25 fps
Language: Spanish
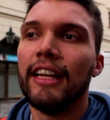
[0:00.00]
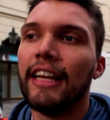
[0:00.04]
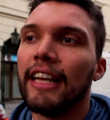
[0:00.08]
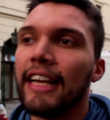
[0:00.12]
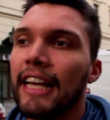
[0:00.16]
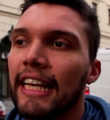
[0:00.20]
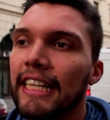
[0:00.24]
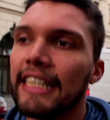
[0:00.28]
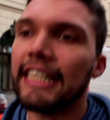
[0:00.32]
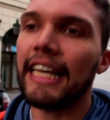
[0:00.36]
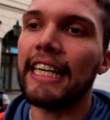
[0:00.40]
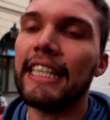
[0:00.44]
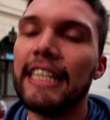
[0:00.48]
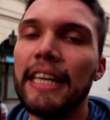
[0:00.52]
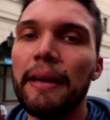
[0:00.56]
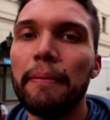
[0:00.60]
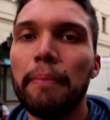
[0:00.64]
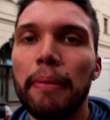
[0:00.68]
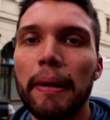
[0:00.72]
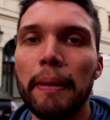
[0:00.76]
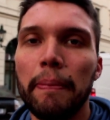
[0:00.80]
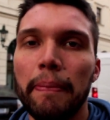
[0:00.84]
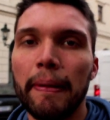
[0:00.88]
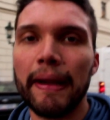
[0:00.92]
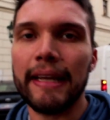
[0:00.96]
que está
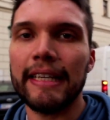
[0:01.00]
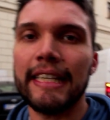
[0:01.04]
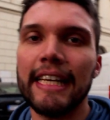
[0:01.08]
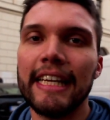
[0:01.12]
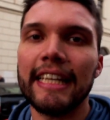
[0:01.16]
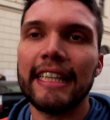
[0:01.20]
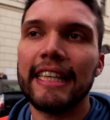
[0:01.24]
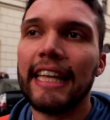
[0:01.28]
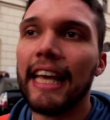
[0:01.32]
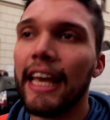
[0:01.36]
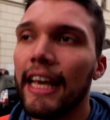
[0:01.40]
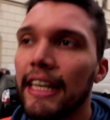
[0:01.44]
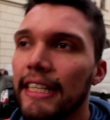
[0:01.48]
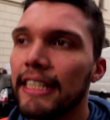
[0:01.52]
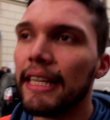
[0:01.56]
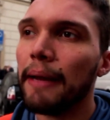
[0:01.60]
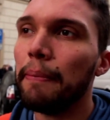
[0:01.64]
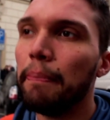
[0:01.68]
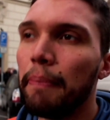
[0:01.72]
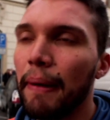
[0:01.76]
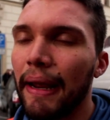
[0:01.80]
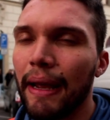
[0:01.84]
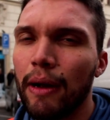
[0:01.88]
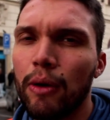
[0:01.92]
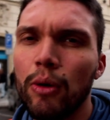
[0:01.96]
siempre presente, esta
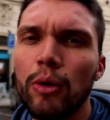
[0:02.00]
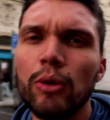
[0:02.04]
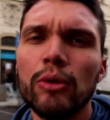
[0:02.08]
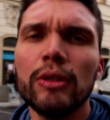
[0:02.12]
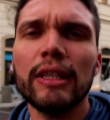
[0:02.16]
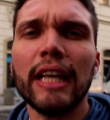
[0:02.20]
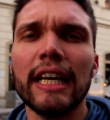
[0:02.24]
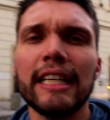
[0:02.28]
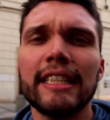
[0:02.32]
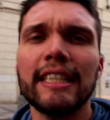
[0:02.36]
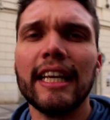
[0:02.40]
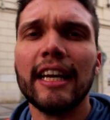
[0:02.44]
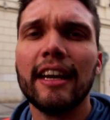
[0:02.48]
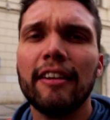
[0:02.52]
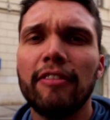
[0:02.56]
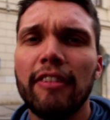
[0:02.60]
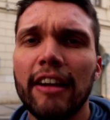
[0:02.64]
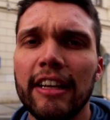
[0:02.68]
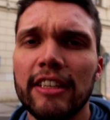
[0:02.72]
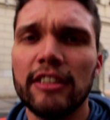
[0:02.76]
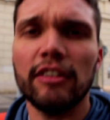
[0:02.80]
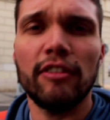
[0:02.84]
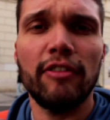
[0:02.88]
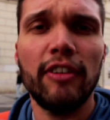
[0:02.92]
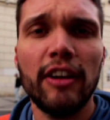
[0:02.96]
pregunta, esta
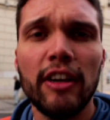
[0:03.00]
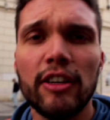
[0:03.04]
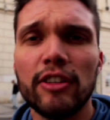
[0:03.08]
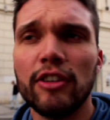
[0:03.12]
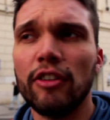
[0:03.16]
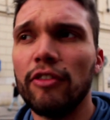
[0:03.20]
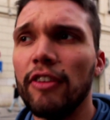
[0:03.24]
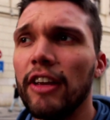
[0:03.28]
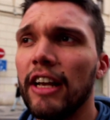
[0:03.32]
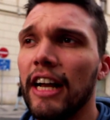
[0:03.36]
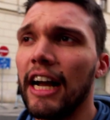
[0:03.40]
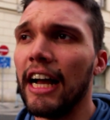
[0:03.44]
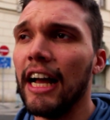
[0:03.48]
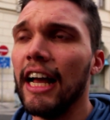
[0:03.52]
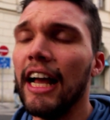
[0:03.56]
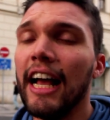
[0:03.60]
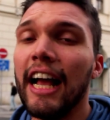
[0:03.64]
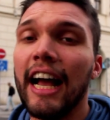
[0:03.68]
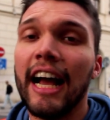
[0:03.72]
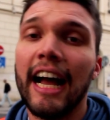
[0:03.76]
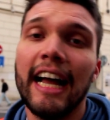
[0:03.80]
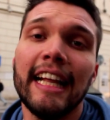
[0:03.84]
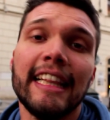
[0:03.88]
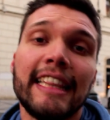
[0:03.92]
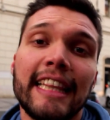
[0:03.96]
reflexión filosófica
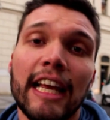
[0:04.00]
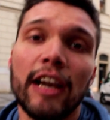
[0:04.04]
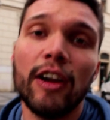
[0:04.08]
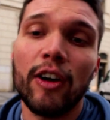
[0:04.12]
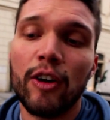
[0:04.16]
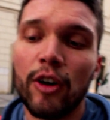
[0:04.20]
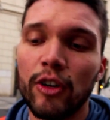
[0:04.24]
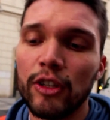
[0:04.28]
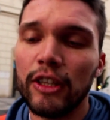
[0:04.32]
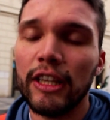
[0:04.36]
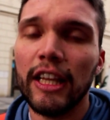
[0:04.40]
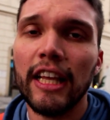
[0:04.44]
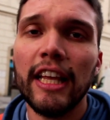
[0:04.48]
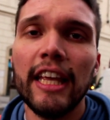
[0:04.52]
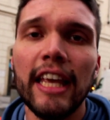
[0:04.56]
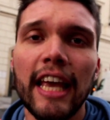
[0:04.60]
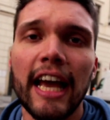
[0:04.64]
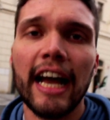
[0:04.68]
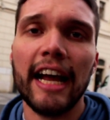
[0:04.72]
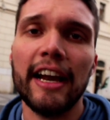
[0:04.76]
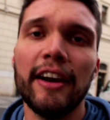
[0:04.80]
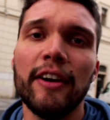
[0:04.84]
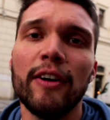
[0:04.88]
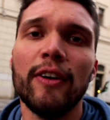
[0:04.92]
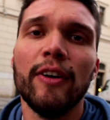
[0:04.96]
ante lo
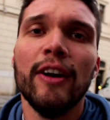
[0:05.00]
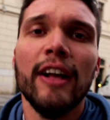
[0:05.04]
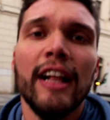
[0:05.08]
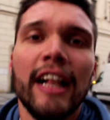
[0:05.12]
cotidiano